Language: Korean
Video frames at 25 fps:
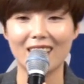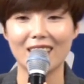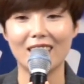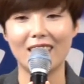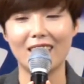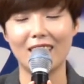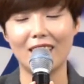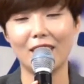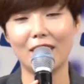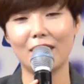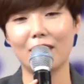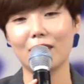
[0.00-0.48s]

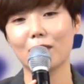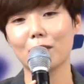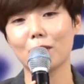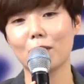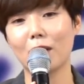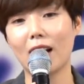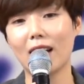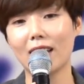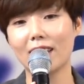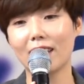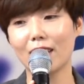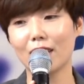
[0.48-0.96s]
네,
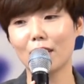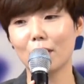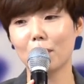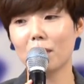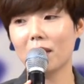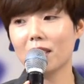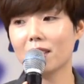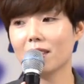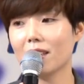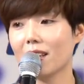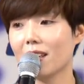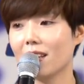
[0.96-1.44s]
그러니까
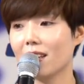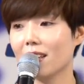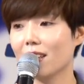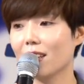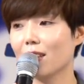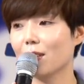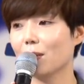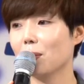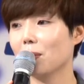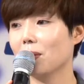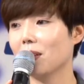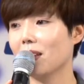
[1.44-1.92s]
하나님의
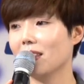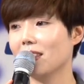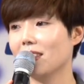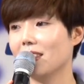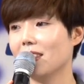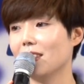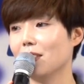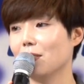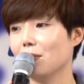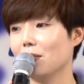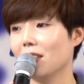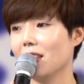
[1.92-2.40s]
사랑의
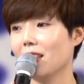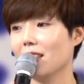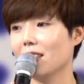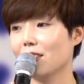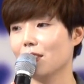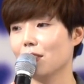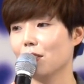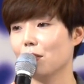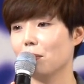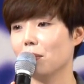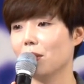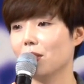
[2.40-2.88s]
노래를 우리가
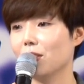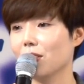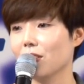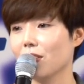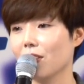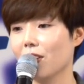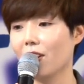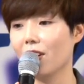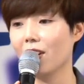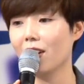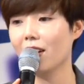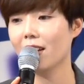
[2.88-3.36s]

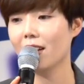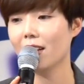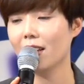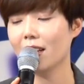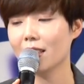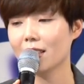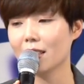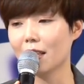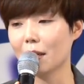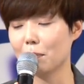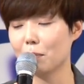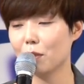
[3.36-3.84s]
들으면서
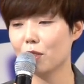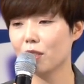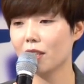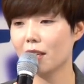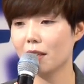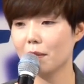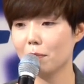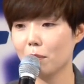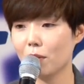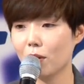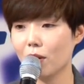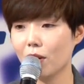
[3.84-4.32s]
잠시
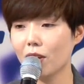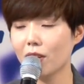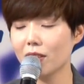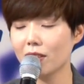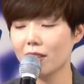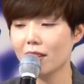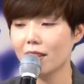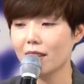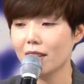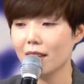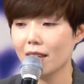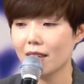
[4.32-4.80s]

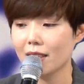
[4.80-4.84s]
한번